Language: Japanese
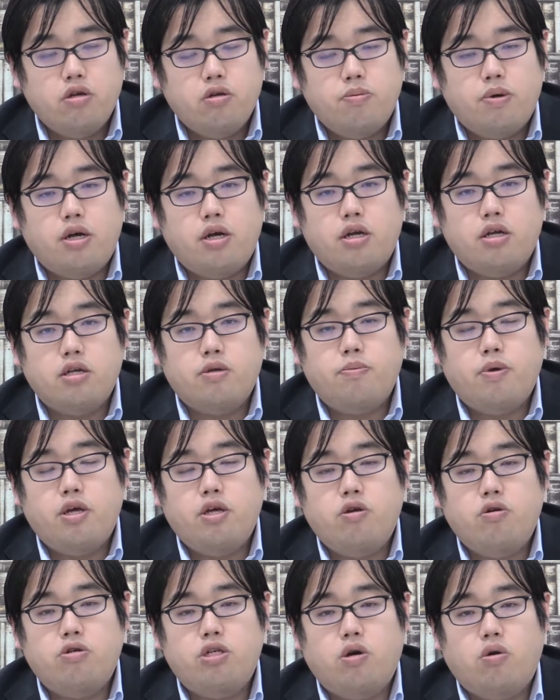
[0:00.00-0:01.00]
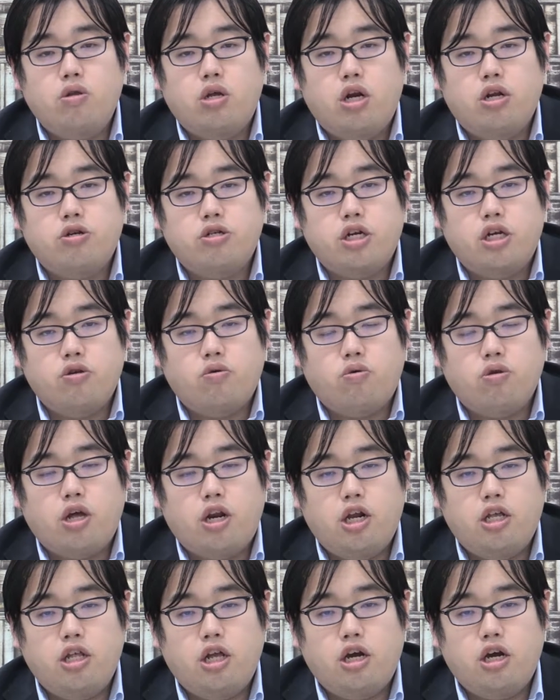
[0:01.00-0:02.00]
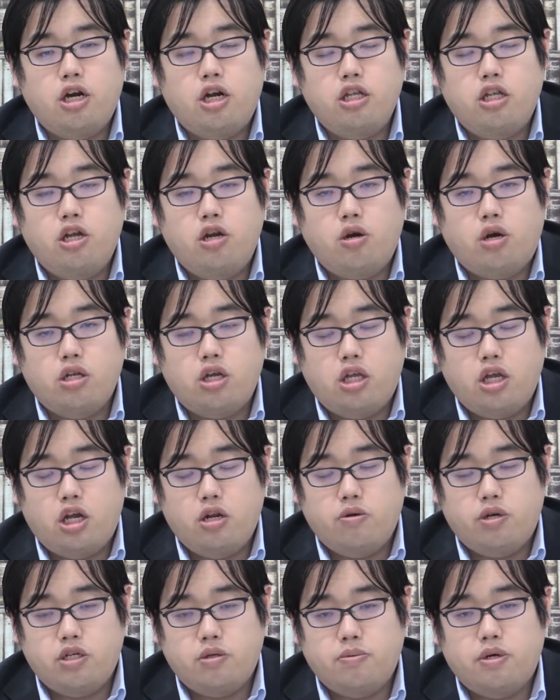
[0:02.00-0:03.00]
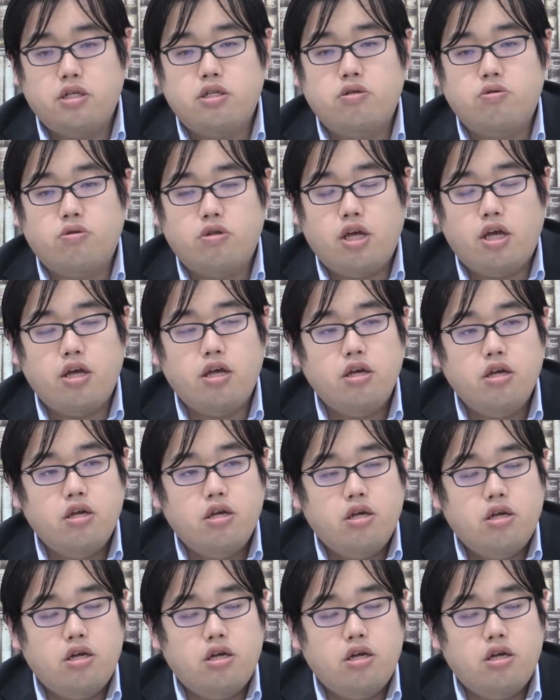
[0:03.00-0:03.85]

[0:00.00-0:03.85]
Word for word: まあ、勉強したことある人じゃないと答えられないかなっていうのが出てたりはしますので、